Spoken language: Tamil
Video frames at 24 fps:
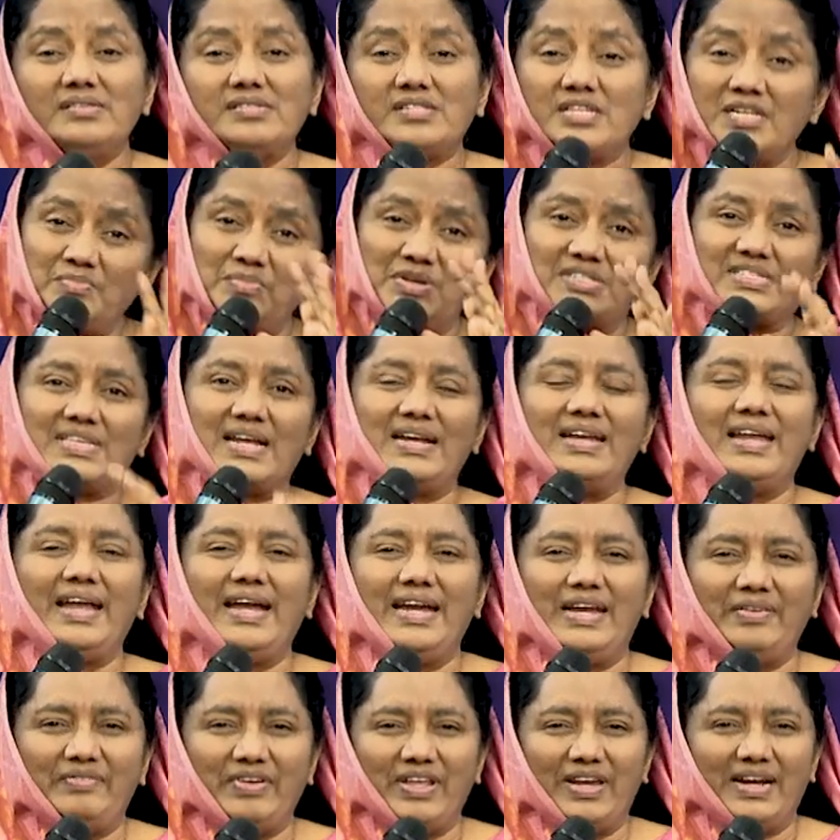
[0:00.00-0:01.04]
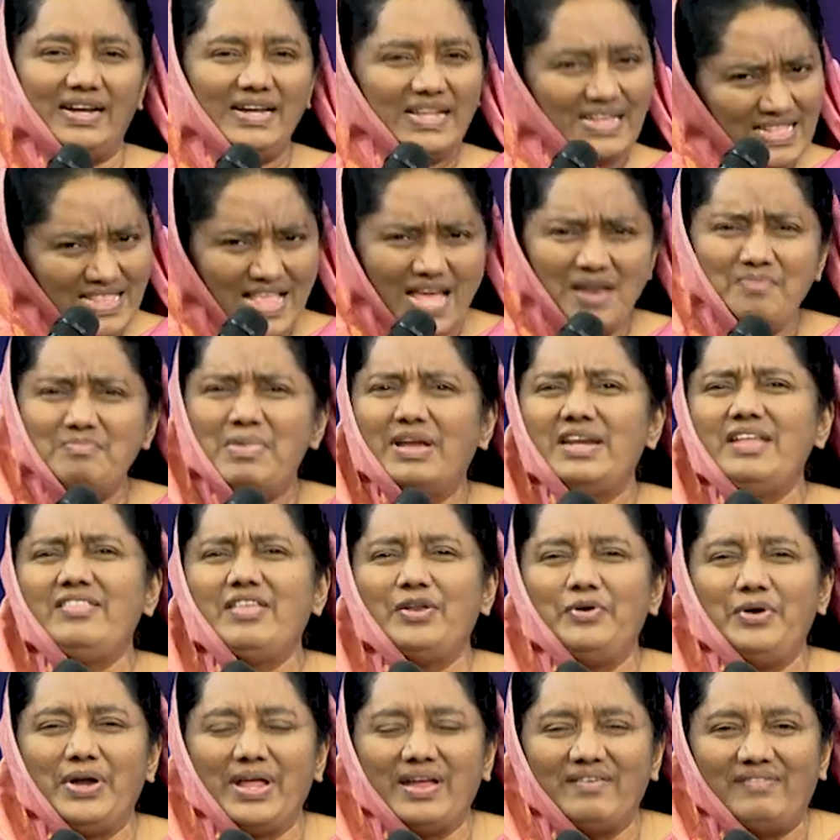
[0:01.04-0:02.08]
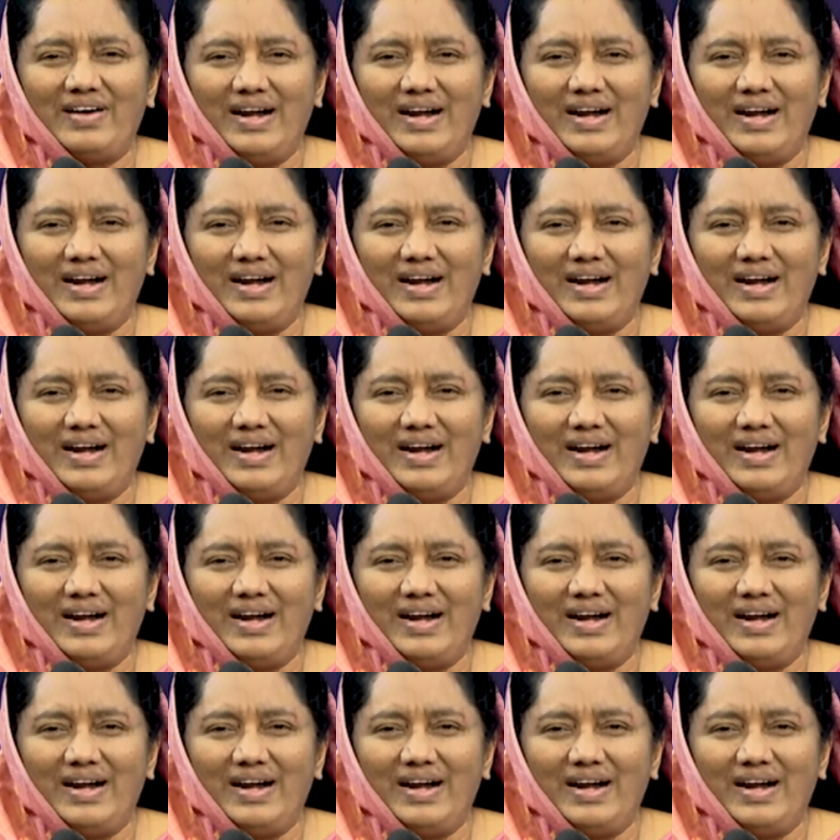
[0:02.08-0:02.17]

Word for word: திரும்ப சண்டையிடுவீர்கள் இதுதான் மனிதனுடைய